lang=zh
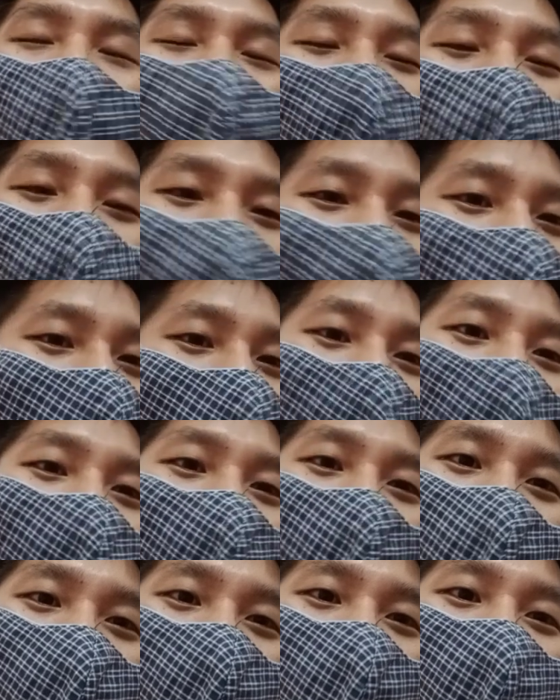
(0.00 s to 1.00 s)
多风险啊，我
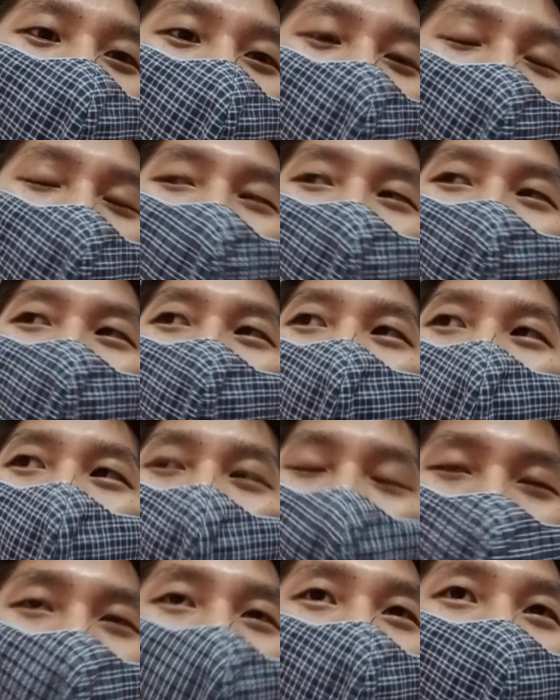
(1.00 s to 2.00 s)
可以这么讲啊，
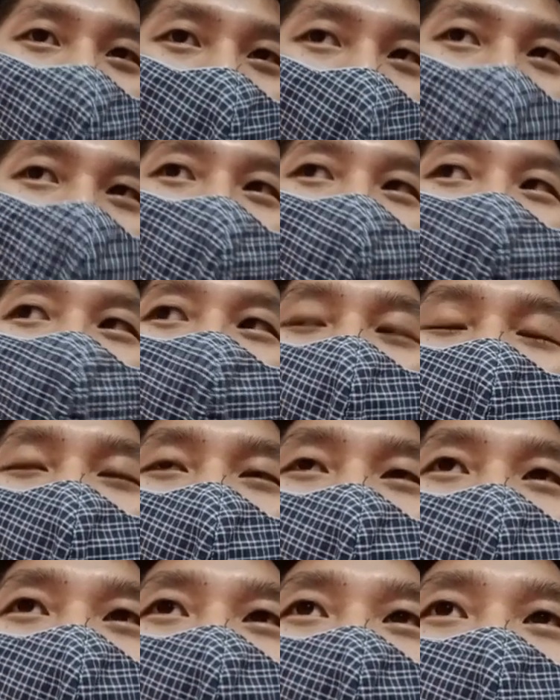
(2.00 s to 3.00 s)
风险很大
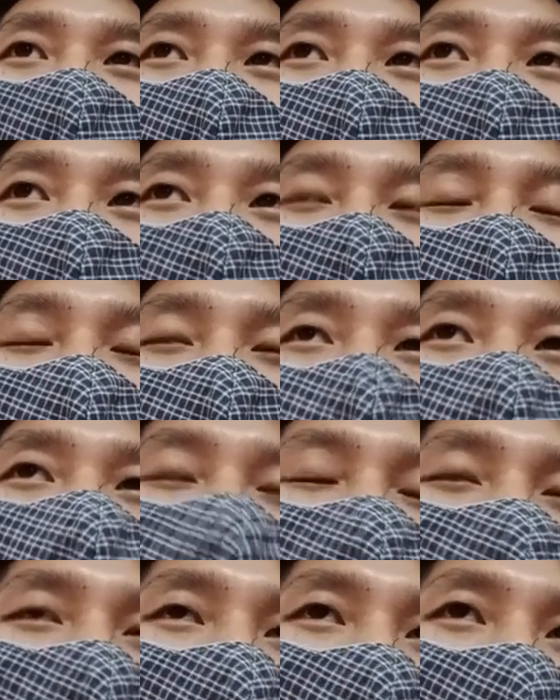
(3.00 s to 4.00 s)
了，OK，你
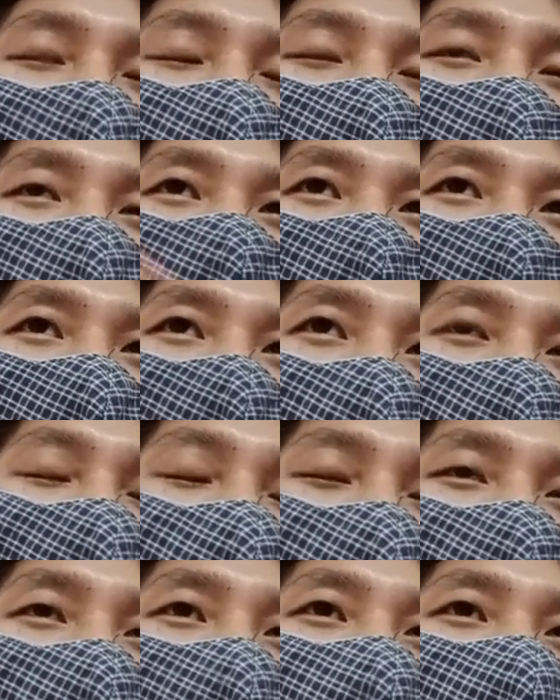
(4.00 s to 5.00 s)
做大了那个蛋糕，
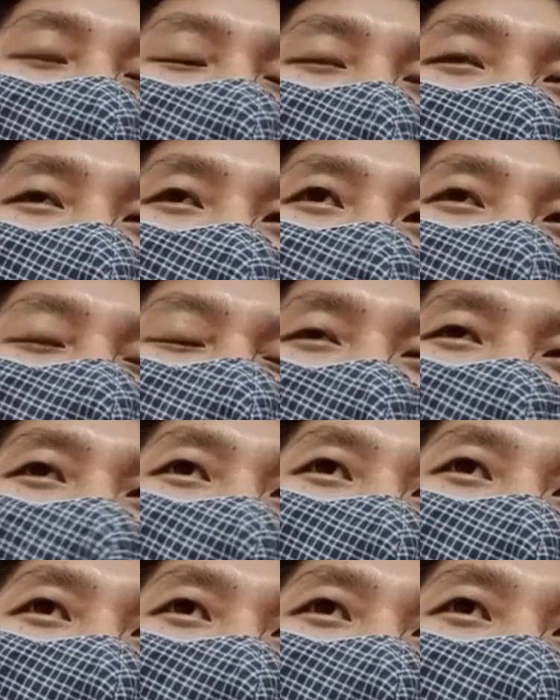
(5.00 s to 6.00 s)
然后有一天就讲
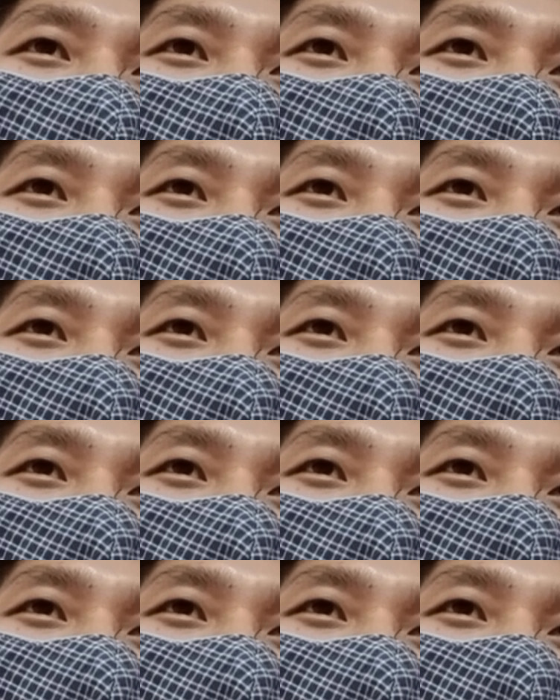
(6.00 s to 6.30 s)
那个